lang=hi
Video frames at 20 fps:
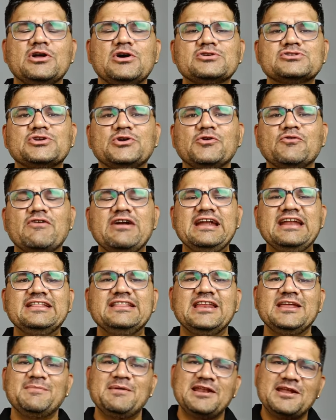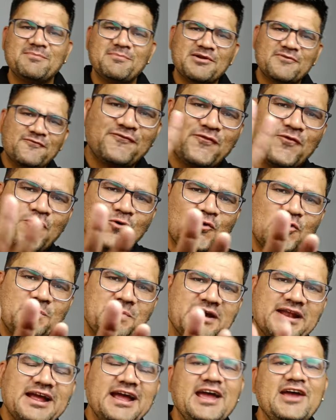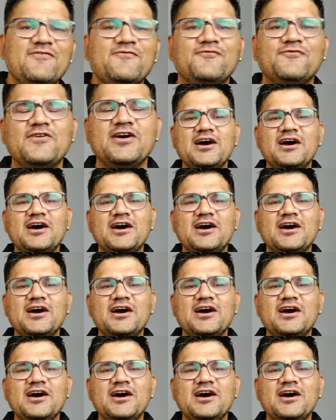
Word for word: टू में नंबर फोर पर है